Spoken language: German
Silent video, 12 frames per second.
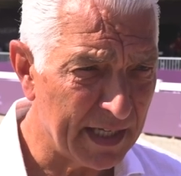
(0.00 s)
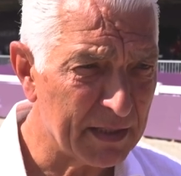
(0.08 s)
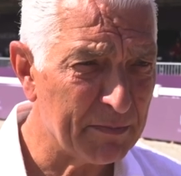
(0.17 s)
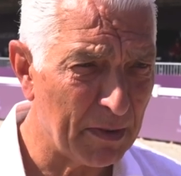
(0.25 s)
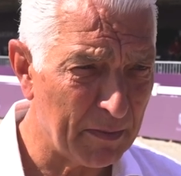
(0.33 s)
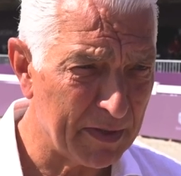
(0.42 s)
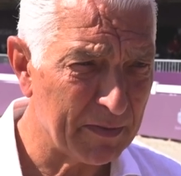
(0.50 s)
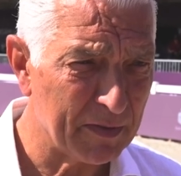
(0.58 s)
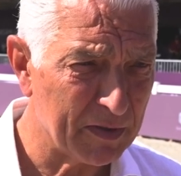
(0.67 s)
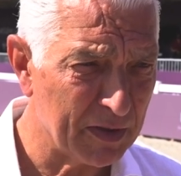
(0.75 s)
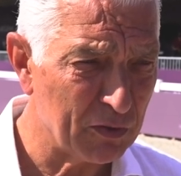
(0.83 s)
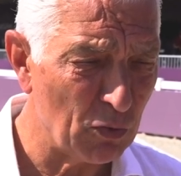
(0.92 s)
Erstmal war
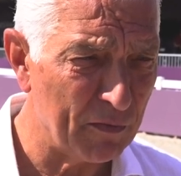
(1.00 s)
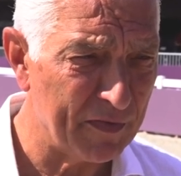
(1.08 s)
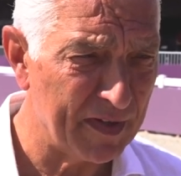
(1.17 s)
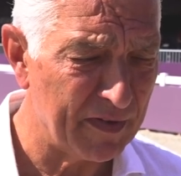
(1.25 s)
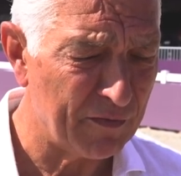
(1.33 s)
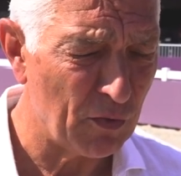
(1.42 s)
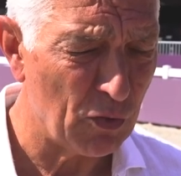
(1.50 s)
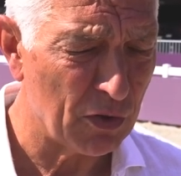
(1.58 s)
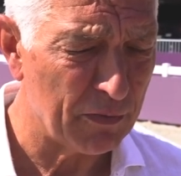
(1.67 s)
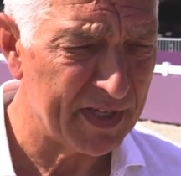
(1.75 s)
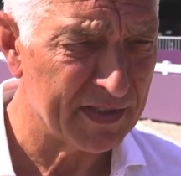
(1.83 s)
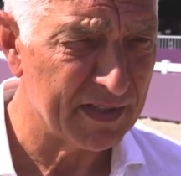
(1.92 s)
ich nicht so froh
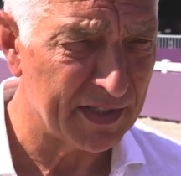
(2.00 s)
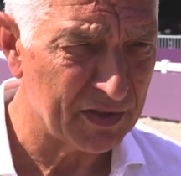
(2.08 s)
gewesen,